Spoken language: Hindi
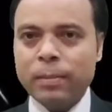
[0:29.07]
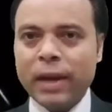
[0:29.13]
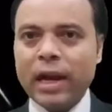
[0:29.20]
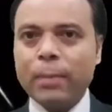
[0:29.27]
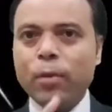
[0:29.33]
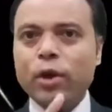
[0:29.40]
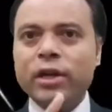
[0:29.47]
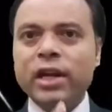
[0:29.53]

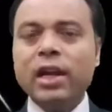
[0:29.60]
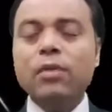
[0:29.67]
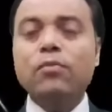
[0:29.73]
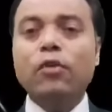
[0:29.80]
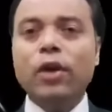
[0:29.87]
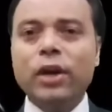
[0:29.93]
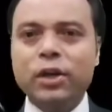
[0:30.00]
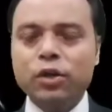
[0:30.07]
पहला पॉइंट है
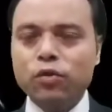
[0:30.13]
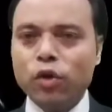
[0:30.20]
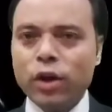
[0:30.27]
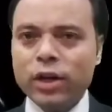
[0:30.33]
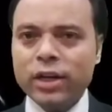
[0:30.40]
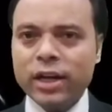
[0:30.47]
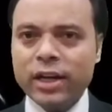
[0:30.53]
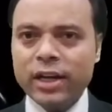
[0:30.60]
वॉलेट टू
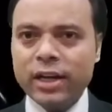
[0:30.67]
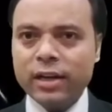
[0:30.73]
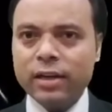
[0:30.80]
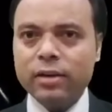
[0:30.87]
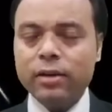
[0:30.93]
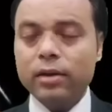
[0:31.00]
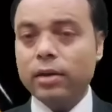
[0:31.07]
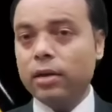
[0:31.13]
वॉलेट के लिए
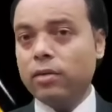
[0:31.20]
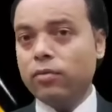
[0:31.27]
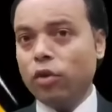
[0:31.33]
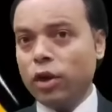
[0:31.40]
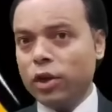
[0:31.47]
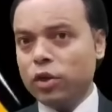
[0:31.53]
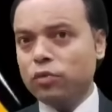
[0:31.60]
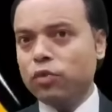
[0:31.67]

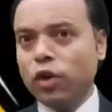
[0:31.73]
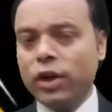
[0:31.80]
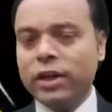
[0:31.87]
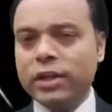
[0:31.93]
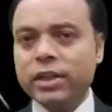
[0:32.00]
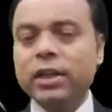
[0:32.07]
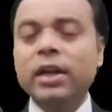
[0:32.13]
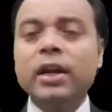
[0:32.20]
वॉलेट टू
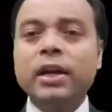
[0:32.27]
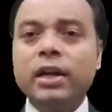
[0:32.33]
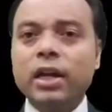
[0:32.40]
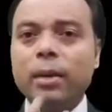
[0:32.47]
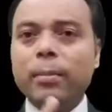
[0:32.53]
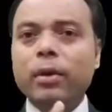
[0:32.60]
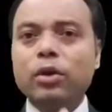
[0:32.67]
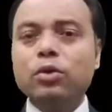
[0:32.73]
वॉलेट
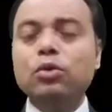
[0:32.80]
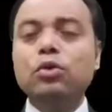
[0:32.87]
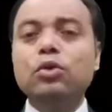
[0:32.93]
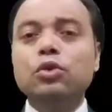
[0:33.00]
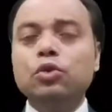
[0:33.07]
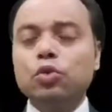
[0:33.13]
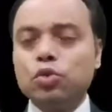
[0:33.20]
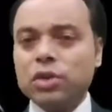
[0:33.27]
नंबर टू
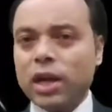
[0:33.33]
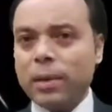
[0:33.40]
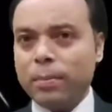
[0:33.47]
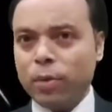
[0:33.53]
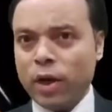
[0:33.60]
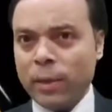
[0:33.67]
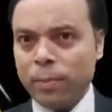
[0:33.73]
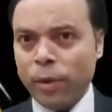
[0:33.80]
दूसरा
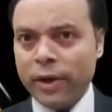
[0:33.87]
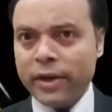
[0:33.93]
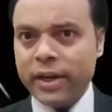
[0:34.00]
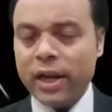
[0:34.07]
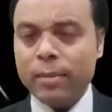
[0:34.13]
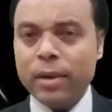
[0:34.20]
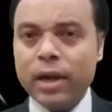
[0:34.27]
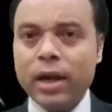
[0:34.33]
इंपोर्टेंट पॉइंट
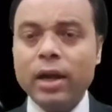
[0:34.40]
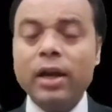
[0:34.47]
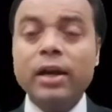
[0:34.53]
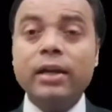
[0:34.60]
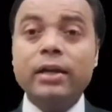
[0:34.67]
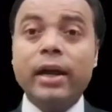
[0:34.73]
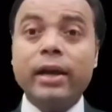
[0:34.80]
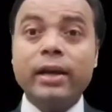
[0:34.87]
है हमारा
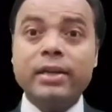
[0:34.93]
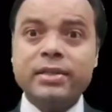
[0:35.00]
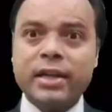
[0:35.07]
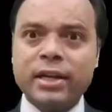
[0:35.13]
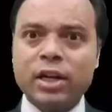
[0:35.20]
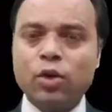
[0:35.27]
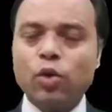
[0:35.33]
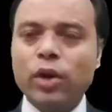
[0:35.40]
डाटा
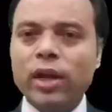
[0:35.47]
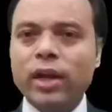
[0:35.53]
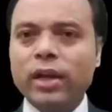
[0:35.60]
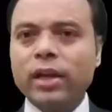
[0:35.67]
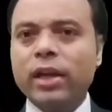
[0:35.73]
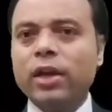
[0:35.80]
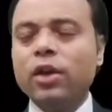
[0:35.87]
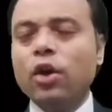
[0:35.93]
सेंटर को
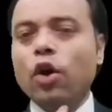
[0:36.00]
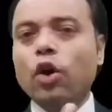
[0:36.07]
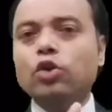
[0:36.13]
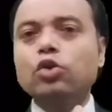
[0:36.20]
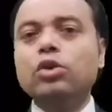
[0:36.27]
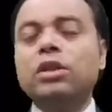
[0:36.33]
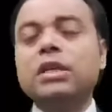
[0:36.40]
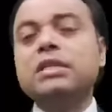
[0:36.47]
लेकर के और
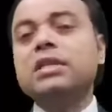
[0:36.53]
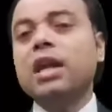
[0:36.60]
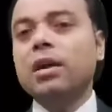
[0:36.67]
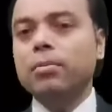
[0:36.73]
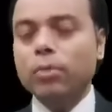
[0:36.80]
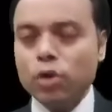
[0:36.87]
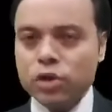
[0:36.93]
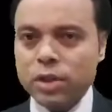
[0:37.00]
जो तीसरा
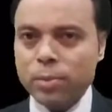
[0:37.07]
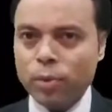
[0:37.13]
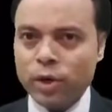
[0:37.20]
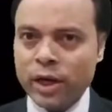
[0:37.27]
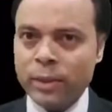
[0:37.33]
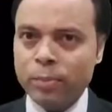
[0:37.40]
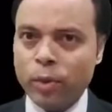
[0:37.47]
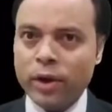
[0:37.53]
मोस्ट
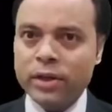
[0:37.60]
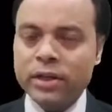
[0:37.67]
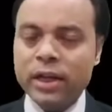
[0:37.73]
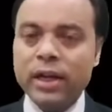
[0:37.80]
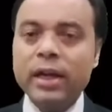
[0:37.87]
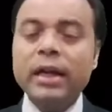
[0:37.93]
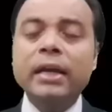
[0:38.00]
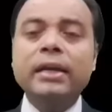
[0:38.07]
इंपोर्टेंट पॉइंट
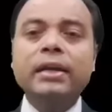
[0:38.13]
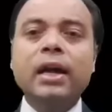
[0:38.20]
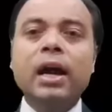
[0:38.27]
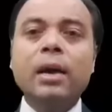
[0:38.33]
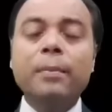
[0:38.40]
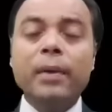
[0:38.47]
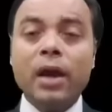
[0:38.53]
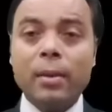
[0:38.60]
है
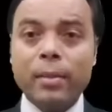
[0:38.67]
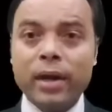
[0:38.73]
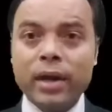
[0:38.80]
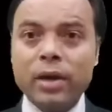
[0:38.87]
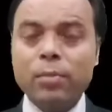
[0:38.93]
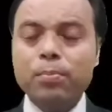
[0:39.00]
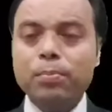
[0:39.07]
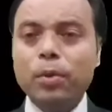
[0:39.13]
यहां पर
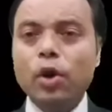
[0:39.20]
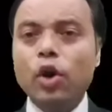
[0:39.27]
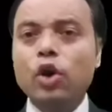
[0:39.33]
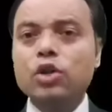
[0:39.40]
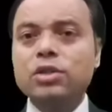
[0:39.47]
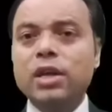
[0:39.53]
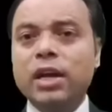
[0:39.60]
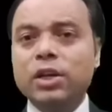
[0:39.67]
हमारे
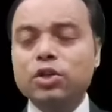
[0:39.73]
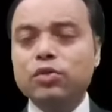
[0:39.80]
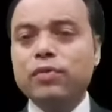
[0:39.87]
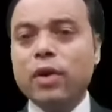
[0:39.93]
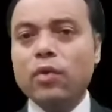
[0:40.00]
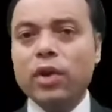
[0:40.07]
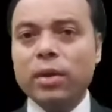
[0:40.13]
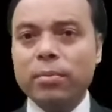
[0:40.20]
बहुत सारे जो
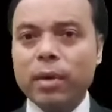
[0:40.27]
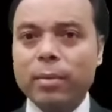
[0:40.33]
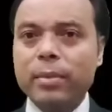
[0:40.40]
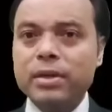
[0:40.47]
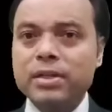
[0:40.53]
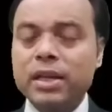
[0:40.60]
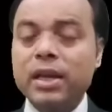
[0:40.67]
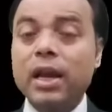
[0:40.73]
फाउंडिंग
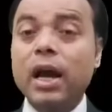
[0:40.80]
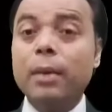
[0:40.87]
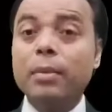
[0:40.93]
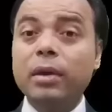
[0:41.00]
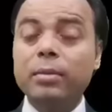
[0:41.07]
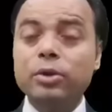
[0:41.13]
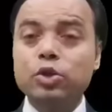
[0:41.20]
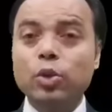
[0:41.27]
मेंबर्स हैं
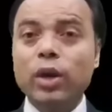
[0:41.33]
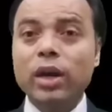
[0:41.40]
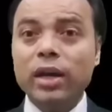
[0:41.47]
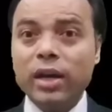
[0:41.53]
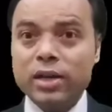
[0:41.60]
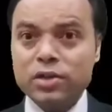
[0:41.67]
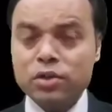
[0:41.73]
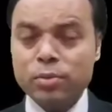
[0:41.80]
अभी भी जो है
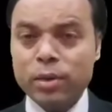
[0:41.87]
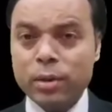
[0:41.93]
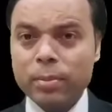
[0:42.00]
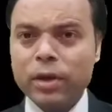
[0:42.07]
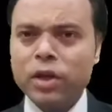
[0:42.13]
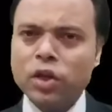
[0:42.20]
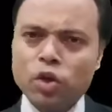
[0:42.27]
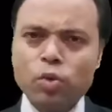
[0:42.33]
कस्टमर
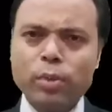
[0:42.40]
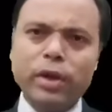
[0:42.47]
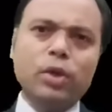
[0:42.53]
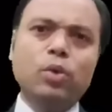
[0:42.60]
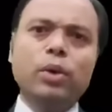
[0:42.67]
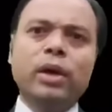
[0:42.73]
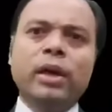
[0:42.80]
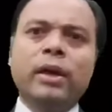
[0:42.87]
में क्यों बने
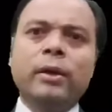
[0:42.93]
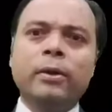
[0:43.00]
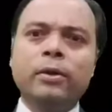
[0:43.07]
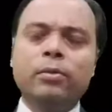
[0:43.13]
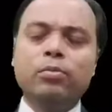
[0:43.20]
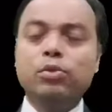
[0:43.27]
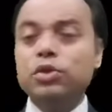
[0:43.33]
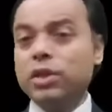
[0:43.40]
हुए हैं
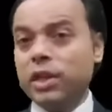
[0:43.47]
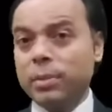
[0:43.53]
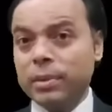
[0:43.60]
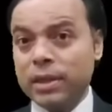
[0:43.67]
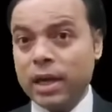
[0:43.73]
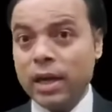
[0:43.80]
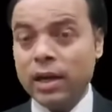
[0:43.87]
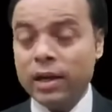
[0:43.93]
मुझे नहीं
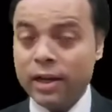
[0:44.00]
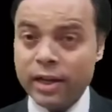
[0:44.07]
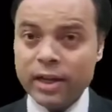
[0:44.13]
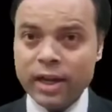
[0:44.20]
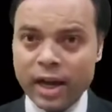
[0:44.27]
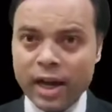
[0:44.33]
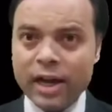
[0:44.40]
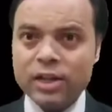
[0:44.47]
पता
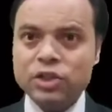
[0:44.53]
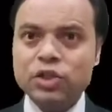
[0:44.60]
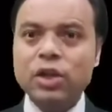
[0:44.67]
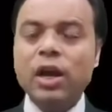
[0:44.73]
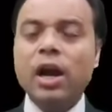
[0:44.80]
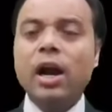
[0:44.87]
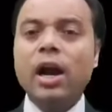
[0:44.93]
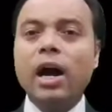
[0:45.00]
लेकिन आज
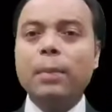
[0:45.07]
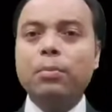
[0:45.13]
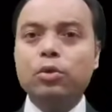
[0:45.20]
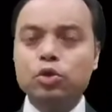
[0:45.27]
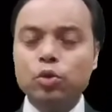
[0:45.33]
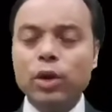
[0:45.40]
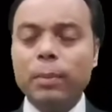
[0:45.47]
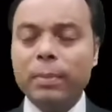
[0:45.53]

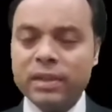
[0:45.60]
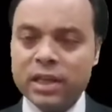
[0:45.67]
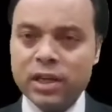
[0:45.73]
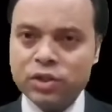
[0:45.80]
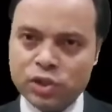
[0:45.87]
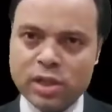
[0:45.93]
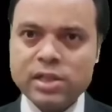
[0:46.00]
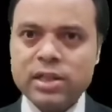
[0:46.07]
आपको जो है
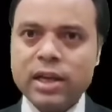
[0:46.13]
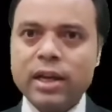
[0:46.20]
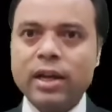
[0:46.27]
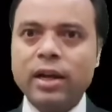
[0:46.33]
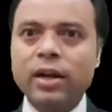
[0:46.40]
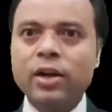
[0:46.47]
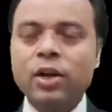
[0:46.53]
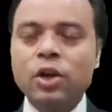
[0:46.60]
पता चल
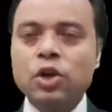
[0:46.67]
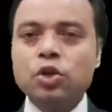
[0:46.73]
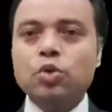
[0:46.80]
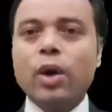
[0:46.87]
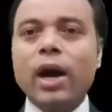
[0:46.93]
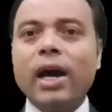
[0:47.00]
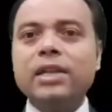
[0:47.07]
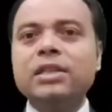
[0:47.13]
जाएगा सो
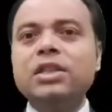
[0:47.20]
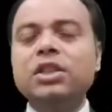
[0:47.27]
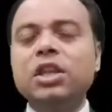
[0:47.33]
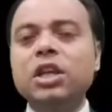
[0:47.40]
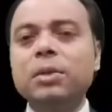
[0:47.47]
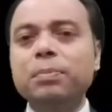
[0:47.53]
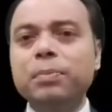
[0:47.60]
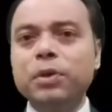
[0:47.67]
so, आज हम
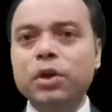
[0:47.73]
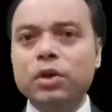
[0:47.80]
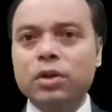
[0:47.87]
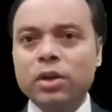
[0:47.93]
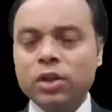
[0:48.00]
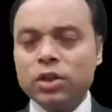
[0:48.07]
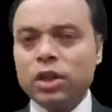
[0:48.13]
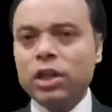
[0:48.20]
तीन वीडियो
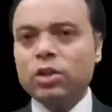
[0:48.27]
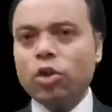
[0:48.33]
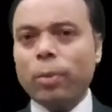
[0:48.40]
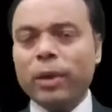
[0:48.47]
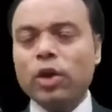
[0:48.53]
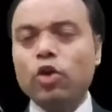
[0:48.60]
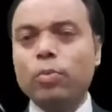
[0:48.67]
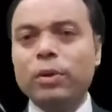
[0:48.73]
तीन
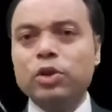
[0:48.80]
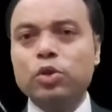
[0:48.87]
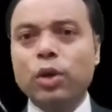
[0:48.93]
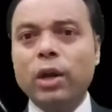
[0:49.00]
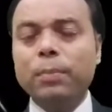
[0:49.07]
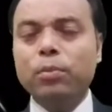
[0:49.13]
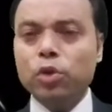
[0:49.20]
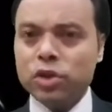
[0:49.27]
टॉपिक के ऊपर जो
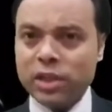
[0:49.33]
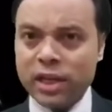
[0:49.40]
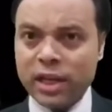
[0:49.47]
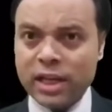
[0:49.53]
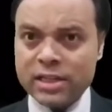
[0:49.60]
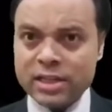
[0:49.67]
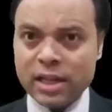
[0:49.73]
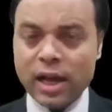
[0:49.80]
है पूरी
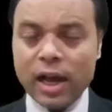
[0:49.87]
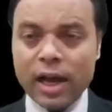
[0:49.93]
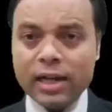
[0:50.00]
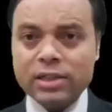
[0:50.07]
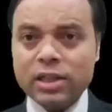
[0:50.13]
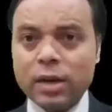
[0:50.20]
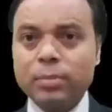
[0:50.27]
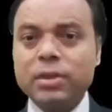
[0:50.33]
तरीके से
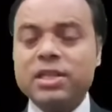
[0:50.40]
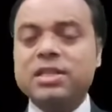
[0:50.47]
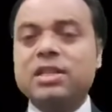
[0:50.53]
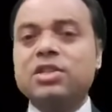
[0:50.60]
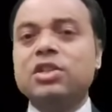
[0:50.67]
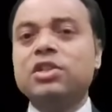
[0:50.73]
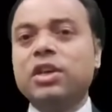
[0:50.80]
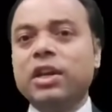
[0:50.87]
आज हम
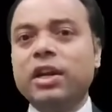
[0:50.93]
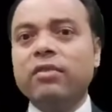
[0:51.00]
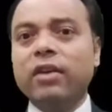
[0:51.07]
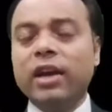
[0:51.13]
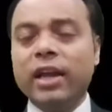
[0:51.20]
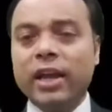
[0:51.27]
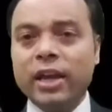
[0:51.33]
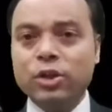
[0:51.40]
डिस्कशन करने
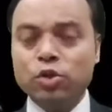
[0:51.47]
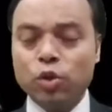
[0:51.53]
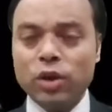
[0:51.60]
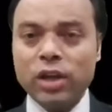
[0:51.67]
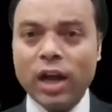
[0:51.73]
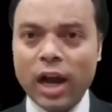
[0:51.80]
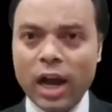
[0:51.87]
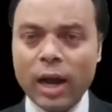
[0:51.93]
वाले हैं जो
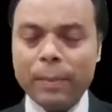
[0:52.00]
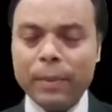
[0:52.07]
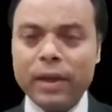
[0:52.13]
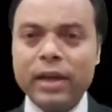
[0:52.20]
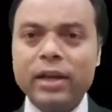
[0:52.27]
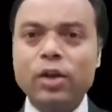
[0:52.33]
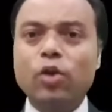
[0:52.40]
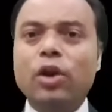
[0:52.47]
कि
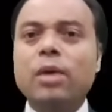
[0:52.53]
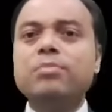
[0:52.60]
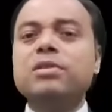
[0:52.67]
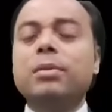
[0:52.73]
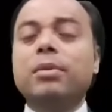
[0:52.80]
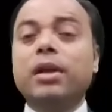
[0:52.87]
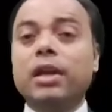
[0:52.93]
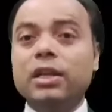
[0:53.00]
आपके लिए और हम
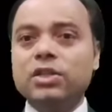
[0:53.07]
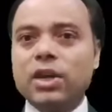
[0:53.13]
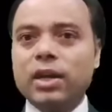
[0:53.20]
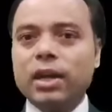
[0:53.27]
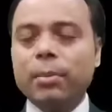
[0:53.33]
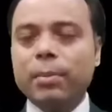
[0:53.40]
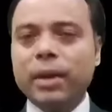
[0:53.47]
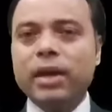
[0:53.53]
सबके लिए
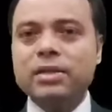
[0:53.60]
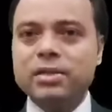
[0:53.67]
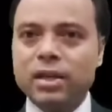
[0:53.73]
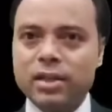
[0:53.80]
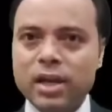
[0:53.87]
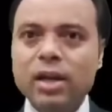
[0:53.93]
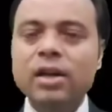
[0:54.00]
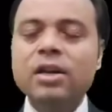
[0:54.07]
जानना बेहद
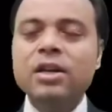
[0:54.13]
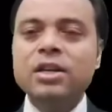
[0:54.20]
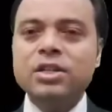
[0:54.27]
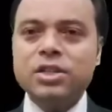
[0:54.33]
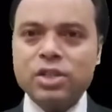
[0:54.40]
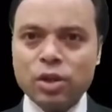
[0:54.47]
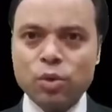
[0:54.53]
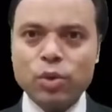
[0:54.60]
ज्यादा
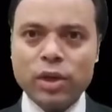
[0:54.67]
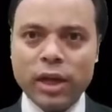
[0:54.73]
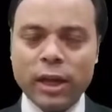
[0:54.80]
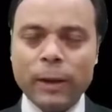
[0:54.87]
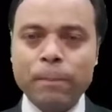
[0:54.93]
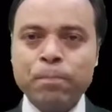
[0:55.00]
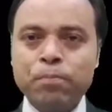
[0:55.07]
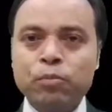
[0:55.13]
जरूरी
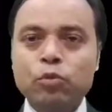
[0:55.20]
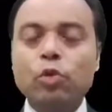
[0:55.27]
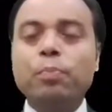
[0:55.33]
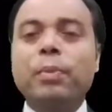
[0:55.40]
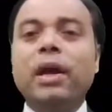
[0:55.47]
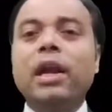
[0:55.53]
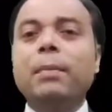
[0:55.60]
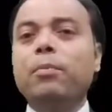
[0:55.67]
है तो
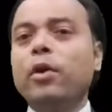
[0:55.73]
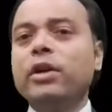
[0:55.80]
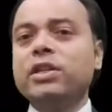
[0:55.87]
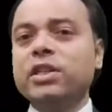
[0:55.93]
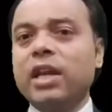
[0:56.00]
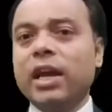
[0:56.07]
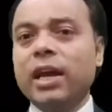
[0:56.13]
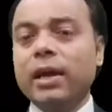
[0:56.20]
पहला
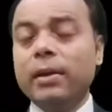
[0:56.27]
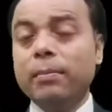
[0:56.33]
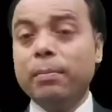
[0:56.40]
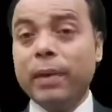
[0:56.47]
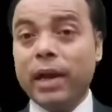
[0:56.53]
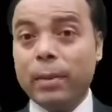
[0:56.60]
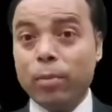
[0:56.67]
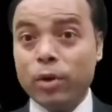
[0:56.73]
पॉइंट क्या है
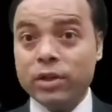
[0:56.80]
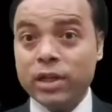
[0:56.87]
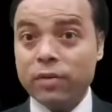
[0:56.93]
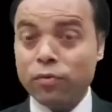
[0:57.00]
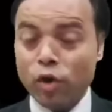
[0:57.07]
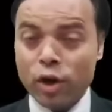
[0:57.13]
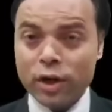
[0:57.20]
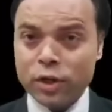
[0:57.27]
पहला पॉइंट है
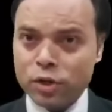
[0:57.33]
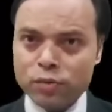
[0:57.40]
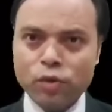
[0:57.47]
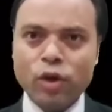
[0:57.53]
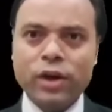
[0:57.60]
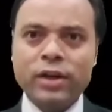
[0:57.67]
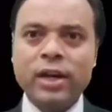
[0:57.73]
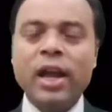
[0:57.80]
वॉलेट टू
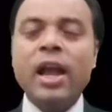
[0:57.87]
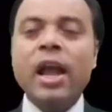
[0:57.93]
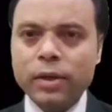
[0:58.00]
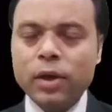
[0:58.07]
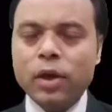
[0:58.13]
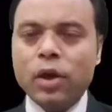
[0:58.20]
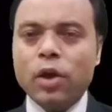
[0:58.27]
वॉलेट की